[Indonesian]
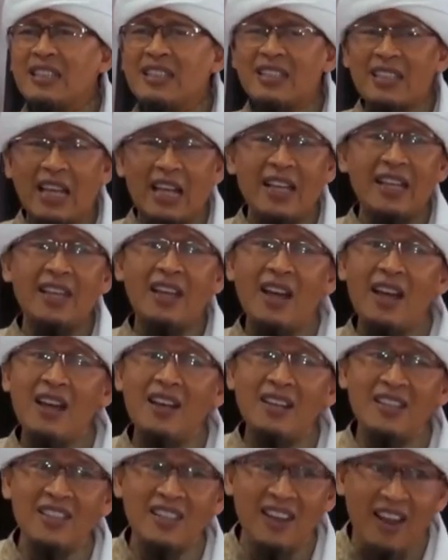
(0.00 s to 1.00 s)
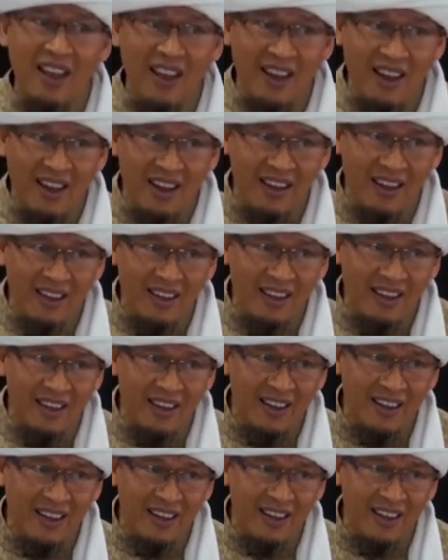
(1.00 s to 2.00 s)
Sayangnya
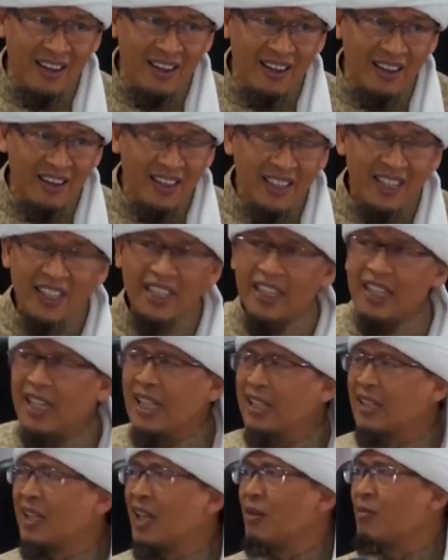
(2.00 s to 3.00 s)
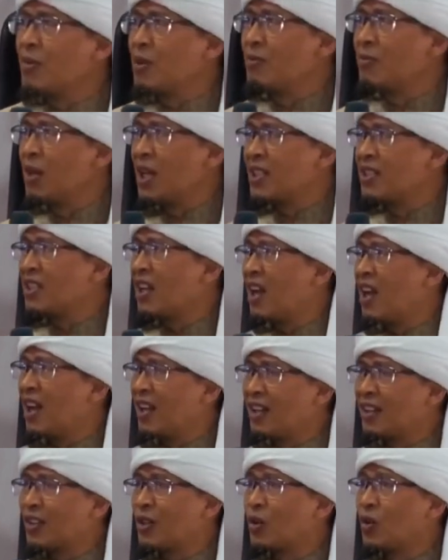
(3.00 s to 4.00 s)
kita membaca
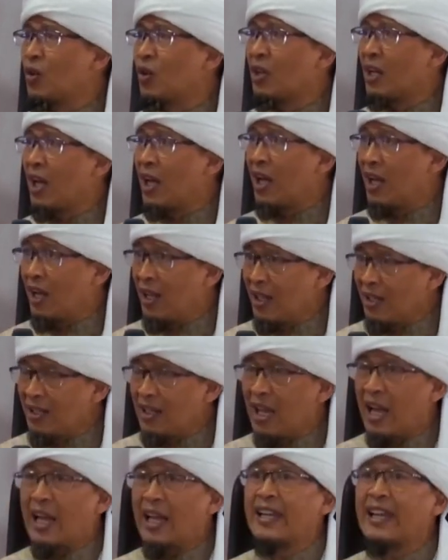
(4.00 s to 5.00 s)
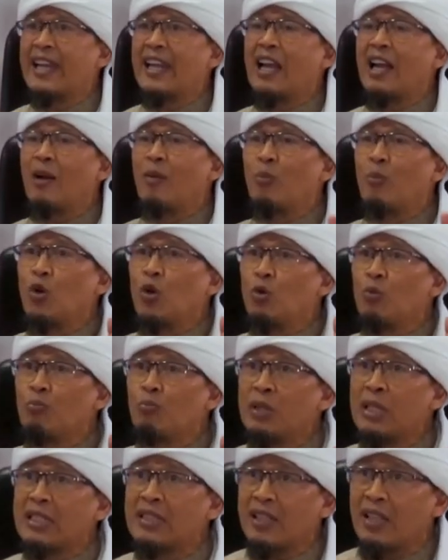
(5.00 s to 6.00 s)
Al-Quran, ada yang
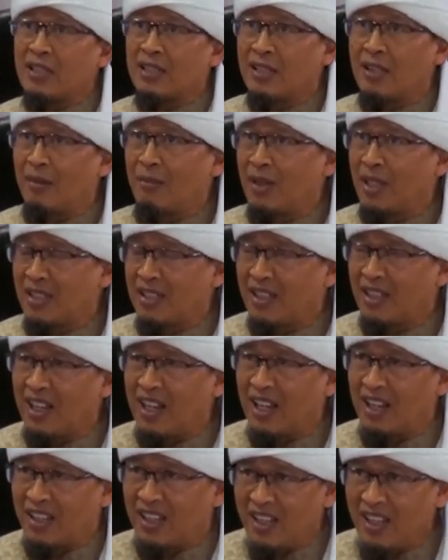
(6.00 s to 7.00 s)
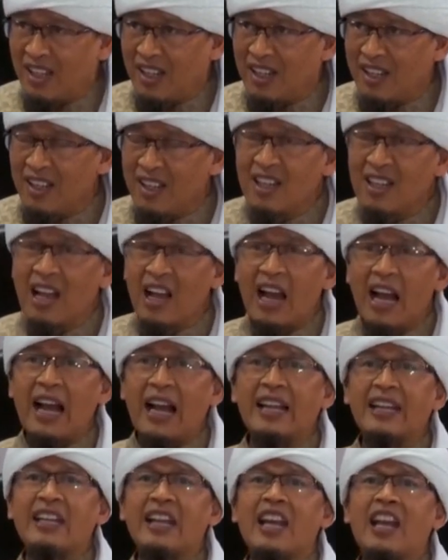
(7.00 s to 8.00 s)
belum bisa sama sekali,
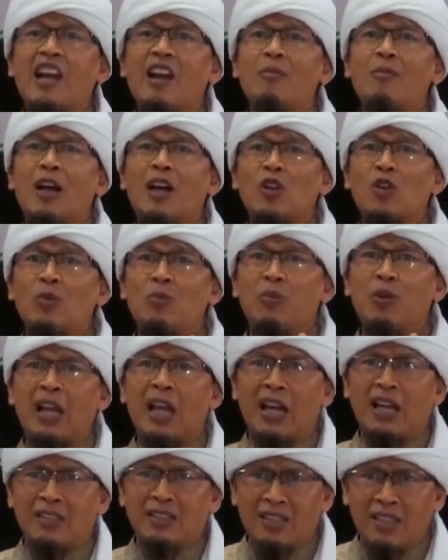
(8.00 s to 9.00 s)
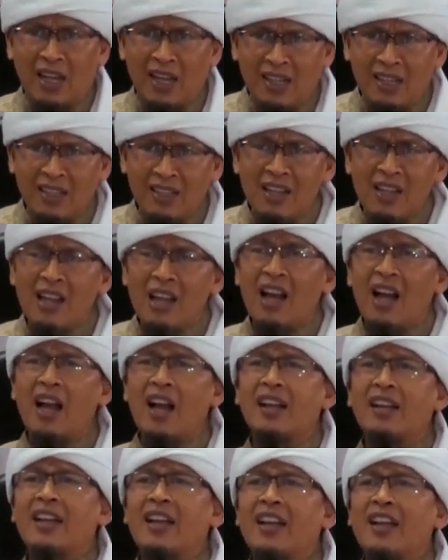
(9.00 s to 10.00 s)
ada yang baru belajar,
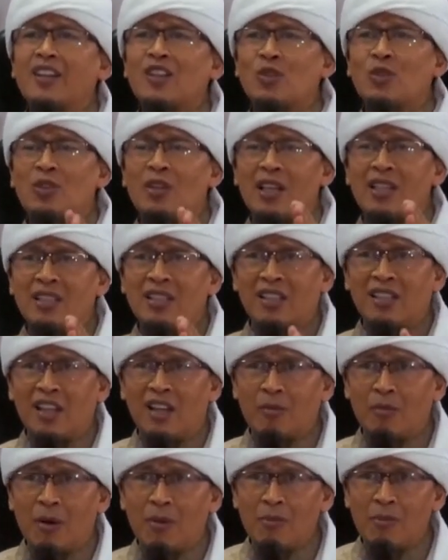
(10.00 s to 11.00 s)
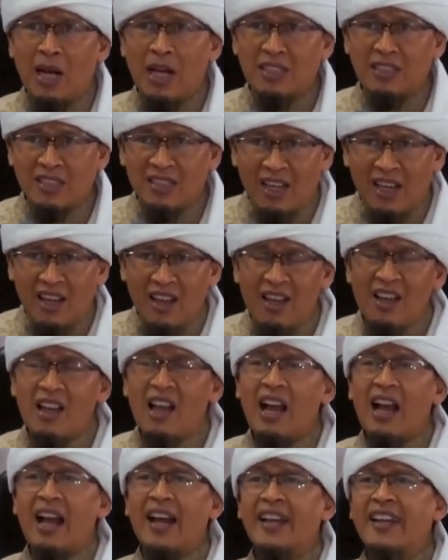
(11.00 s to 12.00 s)
ada yang sudah senang membaca,
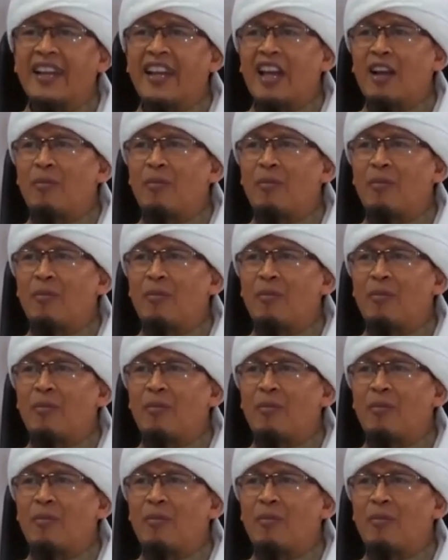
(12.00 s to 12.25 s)
ada